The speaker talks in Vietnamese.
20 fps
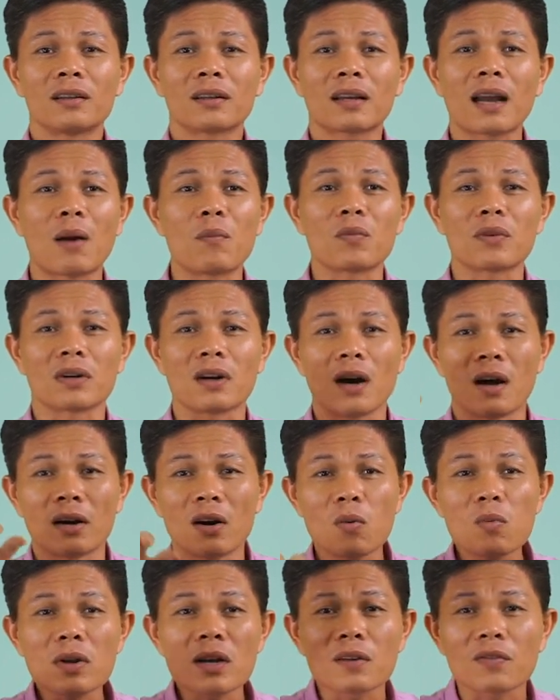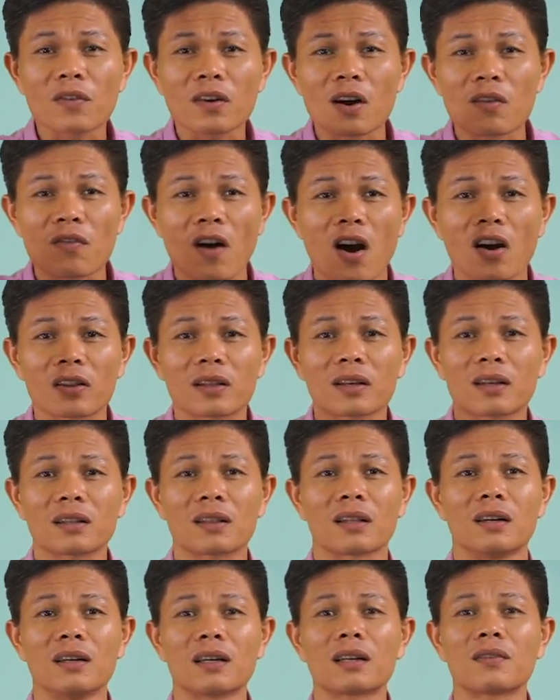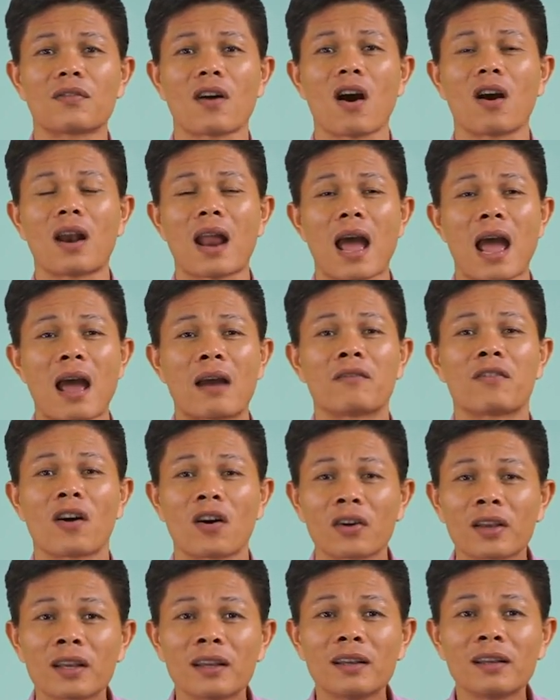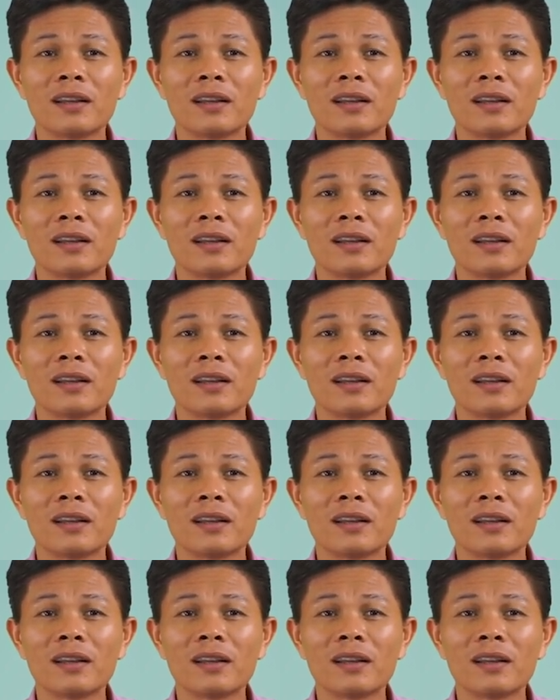cái ông rờ đúng cái con vòi ta cứ tự cái vòi là vòi,